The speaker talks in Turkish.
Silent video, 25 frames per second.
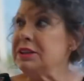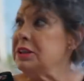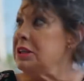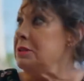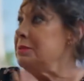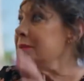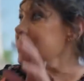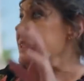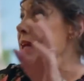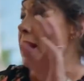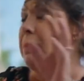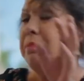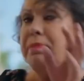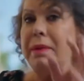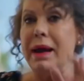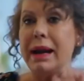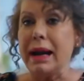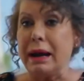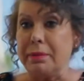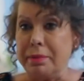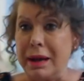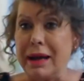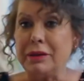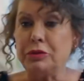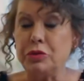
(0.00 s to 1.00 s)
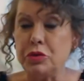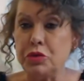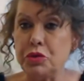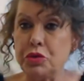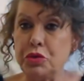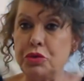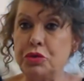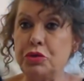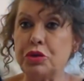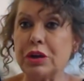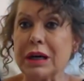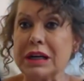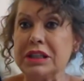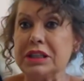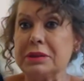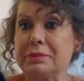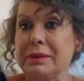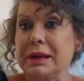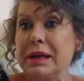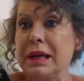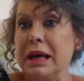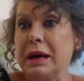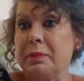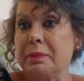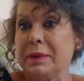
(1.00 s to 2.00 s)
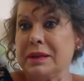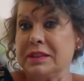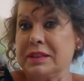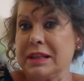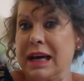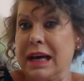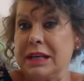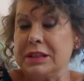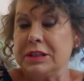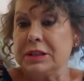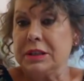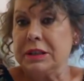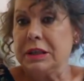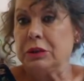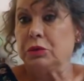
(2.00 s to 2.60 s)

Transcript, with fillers: Şimdi biz hep beraber düşündük acaba ne yapacağız